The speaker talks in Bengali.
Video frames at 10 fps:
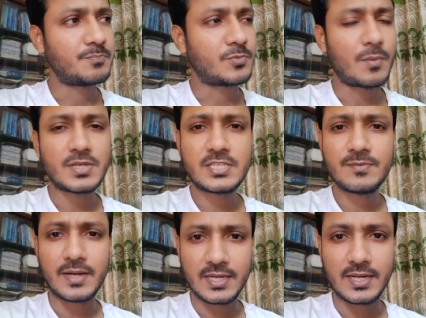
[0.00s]
প্রবাসী
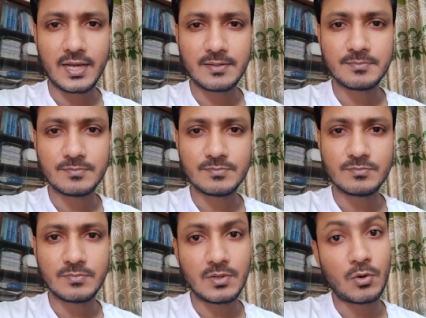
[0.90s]
ভাইয়েরা
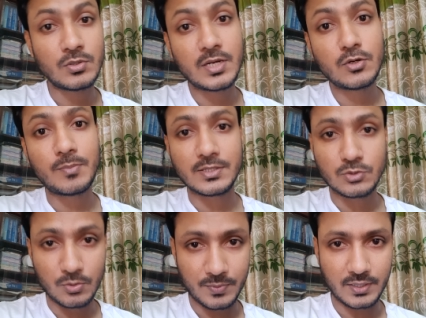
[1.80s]
অন্যান্য
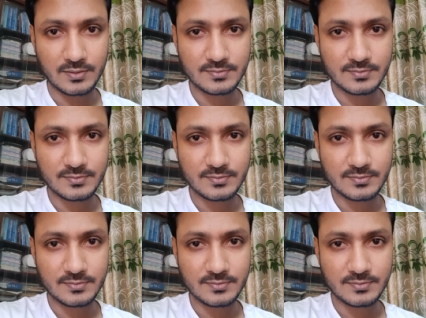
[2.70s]
মাধ্যমে